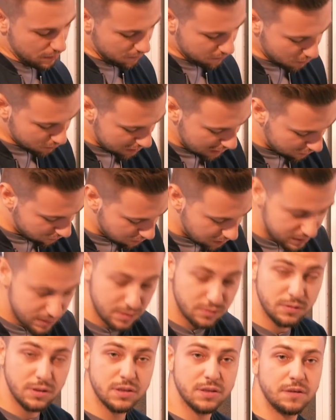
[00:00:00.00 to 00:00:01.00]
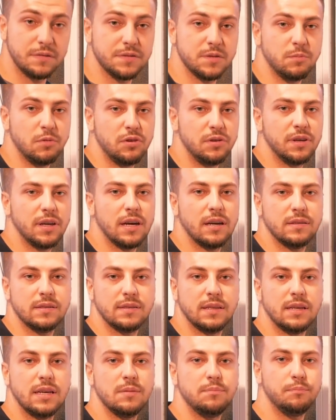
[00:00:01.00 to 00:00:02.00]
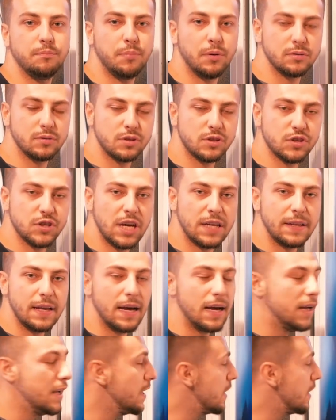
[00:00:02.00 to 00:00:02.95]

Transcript: woda, która znajduje się w zbiornikach zostaje podgrzana.